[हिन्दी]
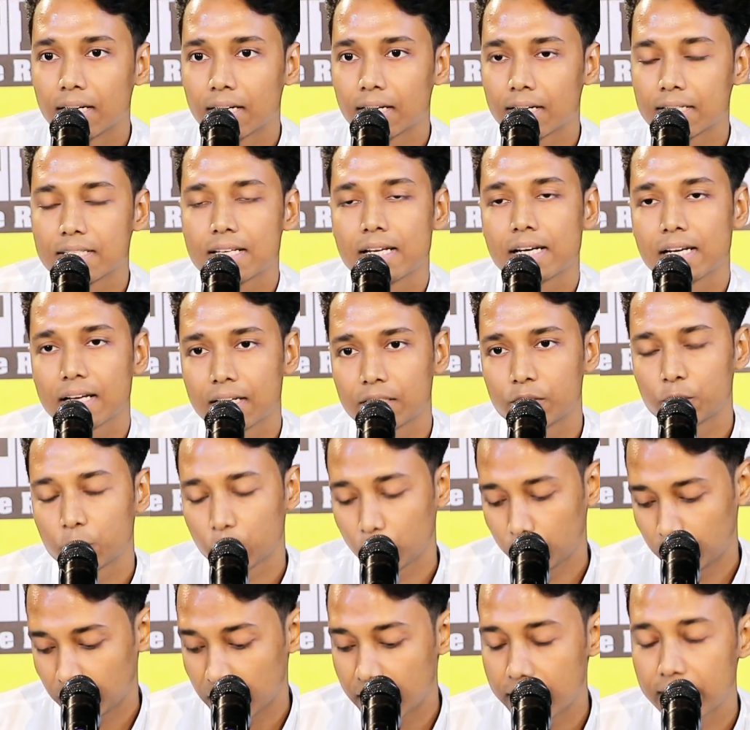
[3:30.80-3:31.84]
गज़ल का
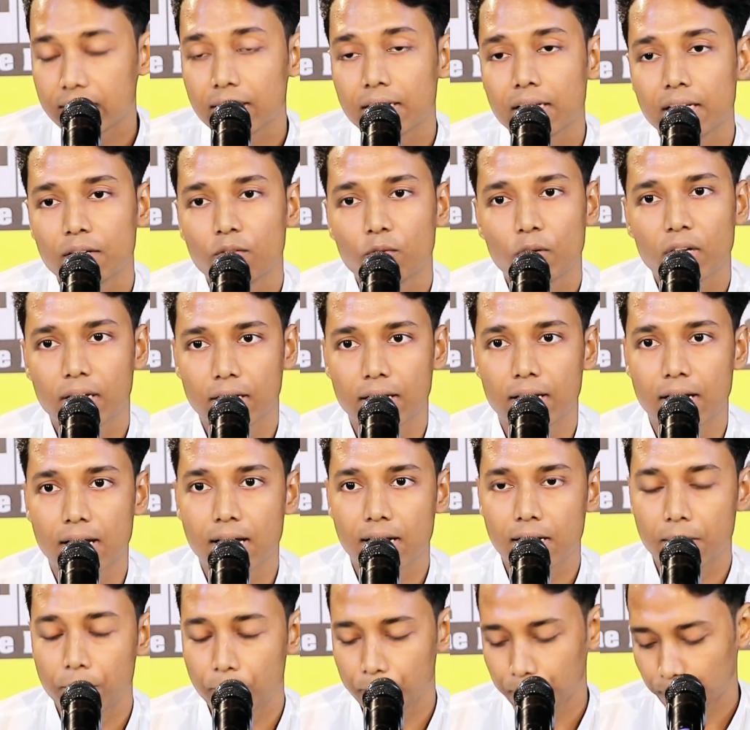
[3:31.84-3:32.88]
जो टाइटल है वो है
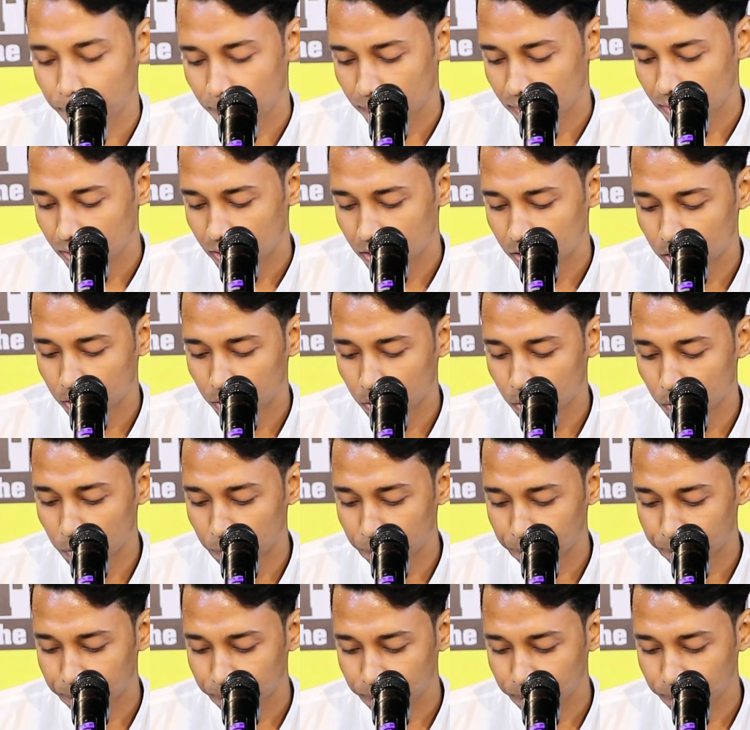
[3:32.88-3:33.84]
करार तो